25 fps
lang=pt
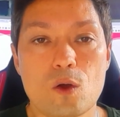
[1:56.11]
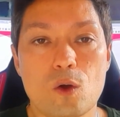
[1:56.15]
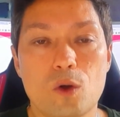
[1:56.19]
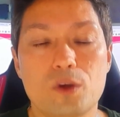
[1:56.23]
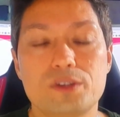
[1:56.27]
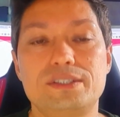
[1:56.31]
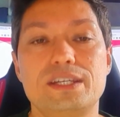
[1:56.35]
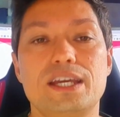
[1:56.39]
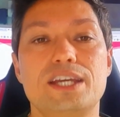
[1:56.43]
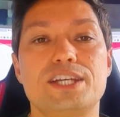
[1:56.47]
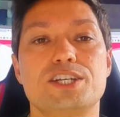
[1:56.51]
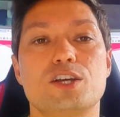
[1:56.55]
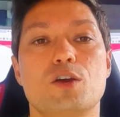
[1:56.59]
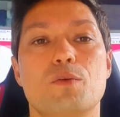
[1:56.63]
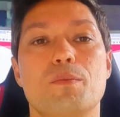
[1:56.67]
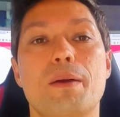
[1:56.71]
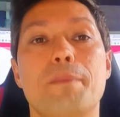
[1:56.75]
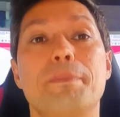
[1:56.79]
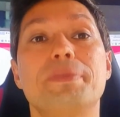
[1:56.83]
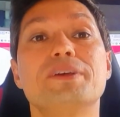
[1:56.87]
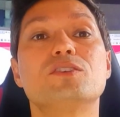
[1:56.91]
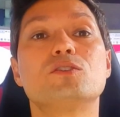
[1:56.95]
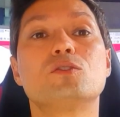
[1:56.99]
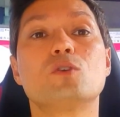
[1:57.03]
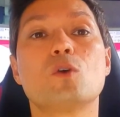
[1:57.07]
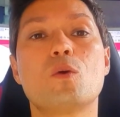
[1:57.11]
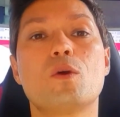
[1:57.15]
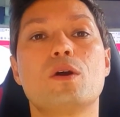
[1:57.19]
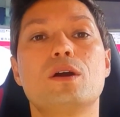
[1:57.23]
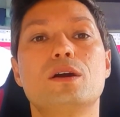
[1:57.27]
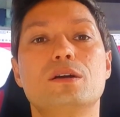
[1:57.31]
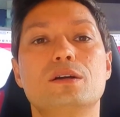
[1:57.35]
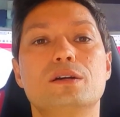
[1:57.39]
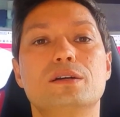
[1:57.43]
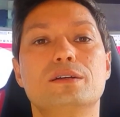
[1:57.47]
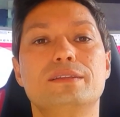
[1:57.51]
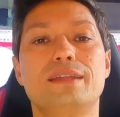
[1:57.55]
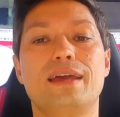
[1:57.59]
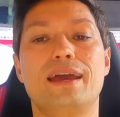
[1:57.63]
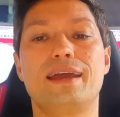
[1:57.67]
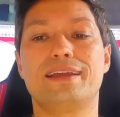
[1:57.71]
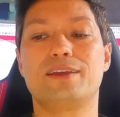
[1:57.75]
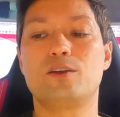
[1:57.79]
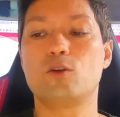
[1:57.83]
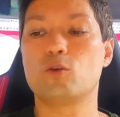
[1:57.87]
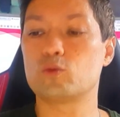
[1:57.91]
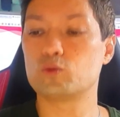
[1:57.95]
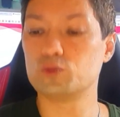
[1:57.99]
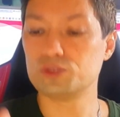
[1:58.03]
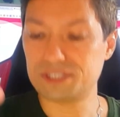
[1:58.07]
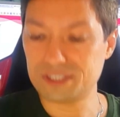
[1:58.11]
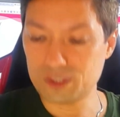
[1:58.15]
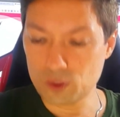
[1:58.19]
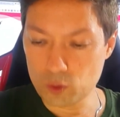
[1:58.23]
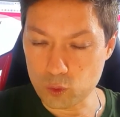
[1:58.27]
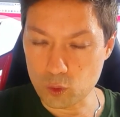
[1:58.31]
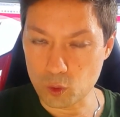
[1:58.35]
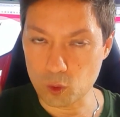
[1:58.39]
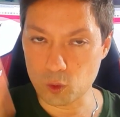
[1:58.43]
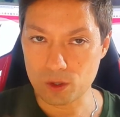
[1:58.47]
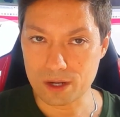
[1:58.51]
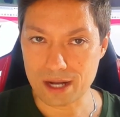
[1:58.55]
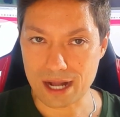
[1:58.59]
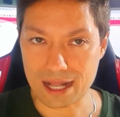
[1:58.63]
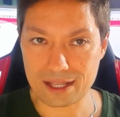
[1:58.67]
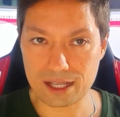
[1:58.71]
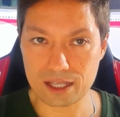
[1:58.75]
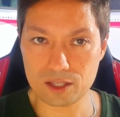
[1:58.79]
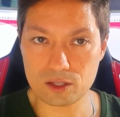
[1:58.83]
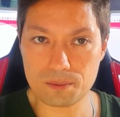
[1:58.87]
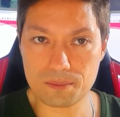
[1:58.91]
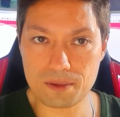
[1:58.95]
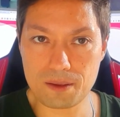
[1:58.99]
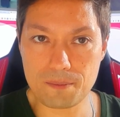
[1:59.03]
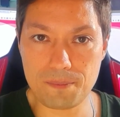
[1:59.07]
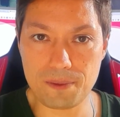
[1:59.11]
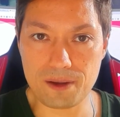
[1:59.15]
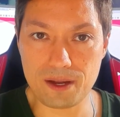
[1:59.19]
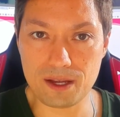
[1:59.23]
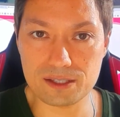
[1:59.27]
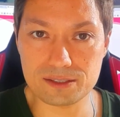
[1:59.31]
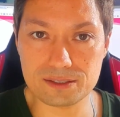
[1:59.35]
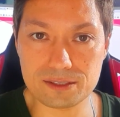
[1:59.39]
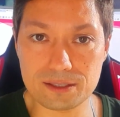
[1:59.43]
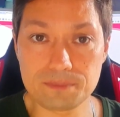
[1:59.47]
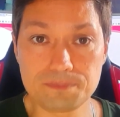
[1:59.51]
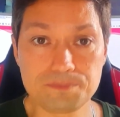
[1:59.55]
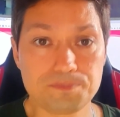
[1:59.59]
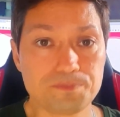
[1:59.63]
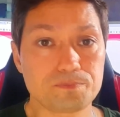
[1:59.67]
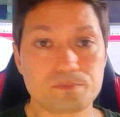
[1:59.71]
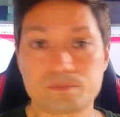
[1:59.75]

ou seja, uma pessoa né, que eu consigo colocar dentro da minha empresa